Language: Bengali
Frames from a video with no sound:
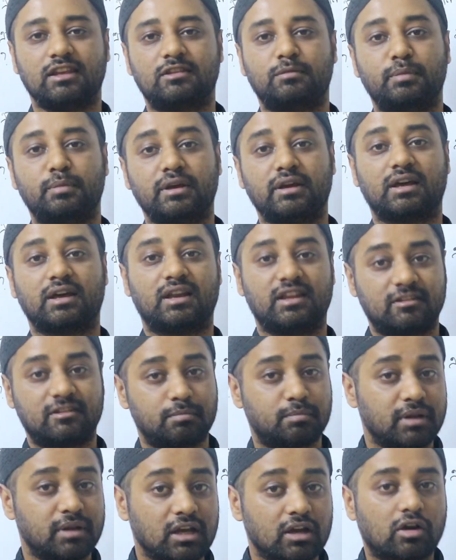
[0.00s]
স্প্রিং এর
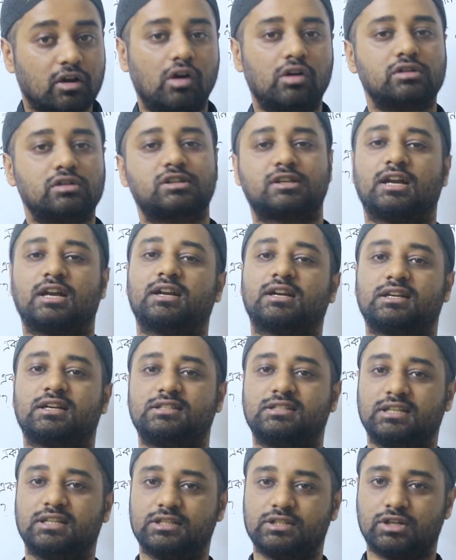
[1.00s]
স্প্রিং কনস্ট্যান্টটা
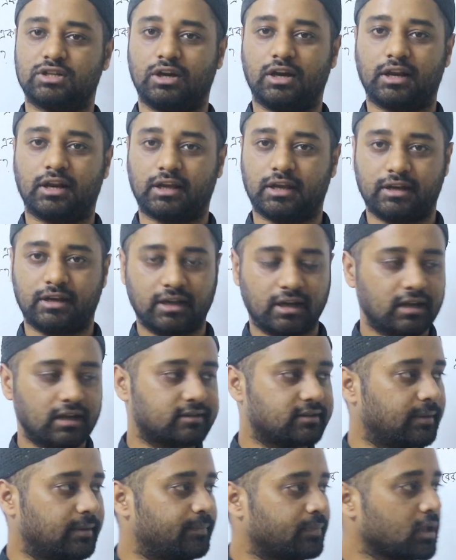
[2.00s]
চেঞ্জ হয় আর কি ঠিক
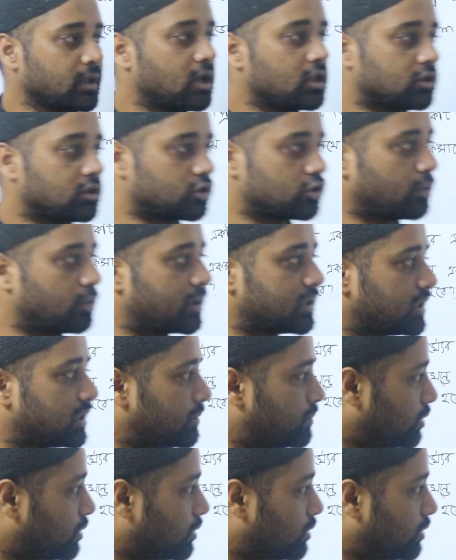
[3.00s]
আছে তো তোমাদের